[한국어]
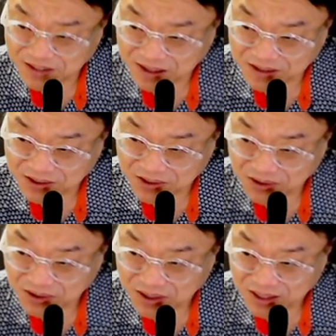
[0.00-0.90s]
가까이 빠진다
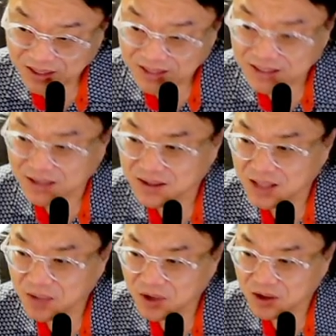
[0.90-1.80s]
이거죠.
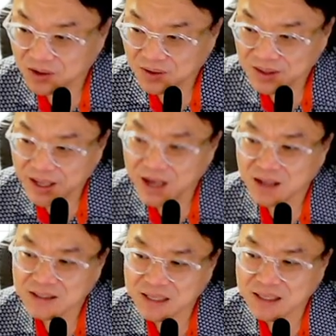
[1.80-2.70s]
자
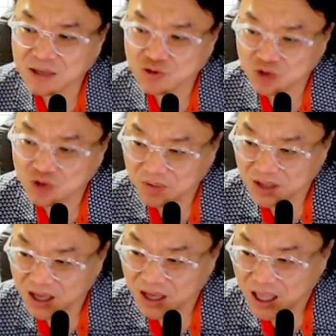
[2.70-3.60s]
그렇다면 내일 상당히
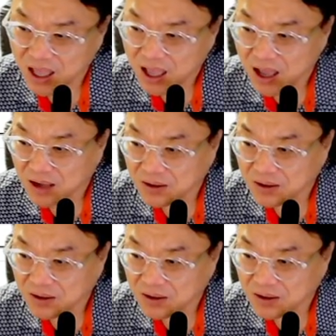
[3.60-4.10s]
중요합니다.